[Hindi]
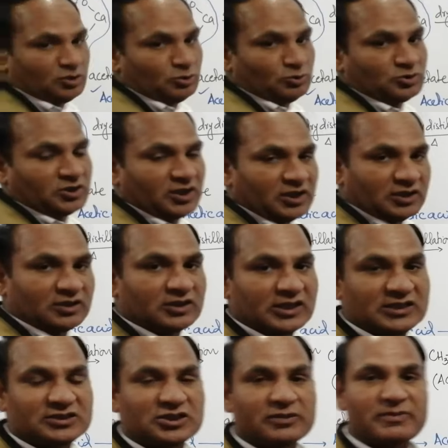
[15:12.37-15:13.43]
यूज करें
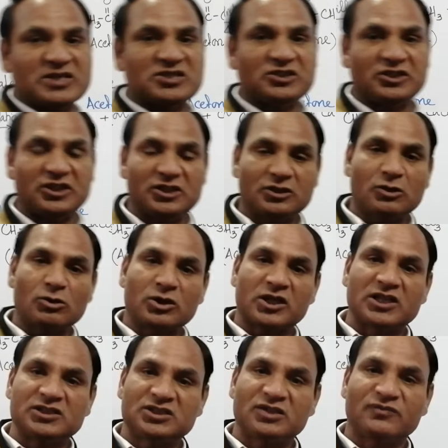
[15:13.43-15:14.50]
कैल्शियम एसीटेट का और
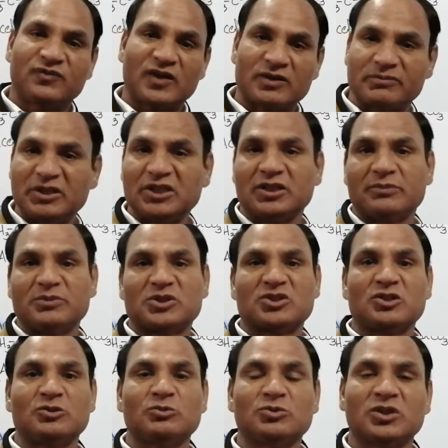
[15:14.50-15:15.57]
कैल्शियम फार्मेट का
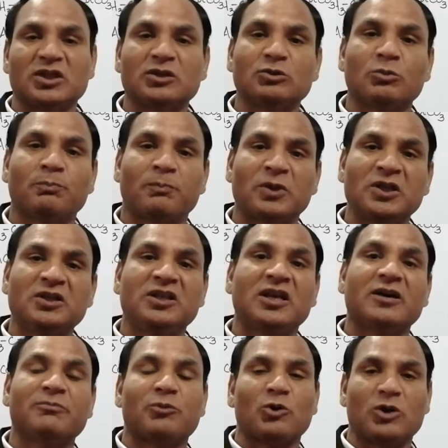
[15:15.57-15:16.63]
मिक्सचर यूज करें तो फिर क्या
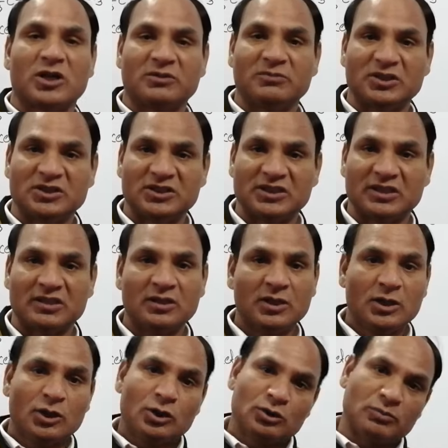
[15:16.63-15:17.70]
प्रोडक्ट बनती है
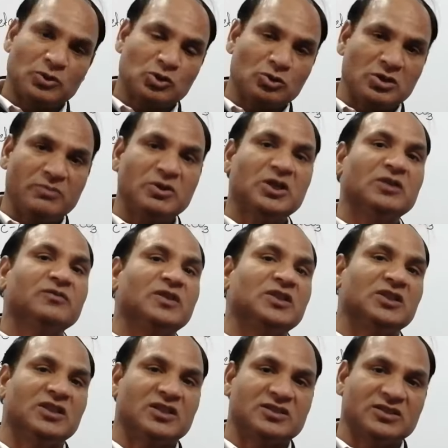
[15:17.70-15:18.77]
तो बच्चों ये भी
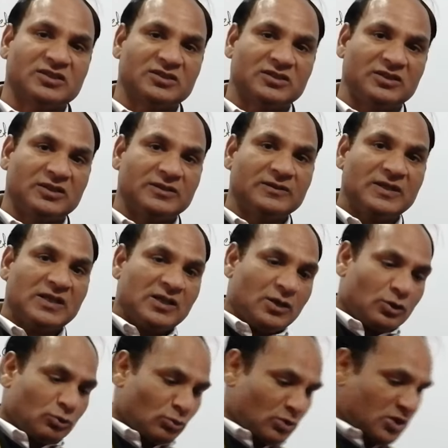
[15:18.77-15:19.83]
कन्वर्जन आ सकती है तो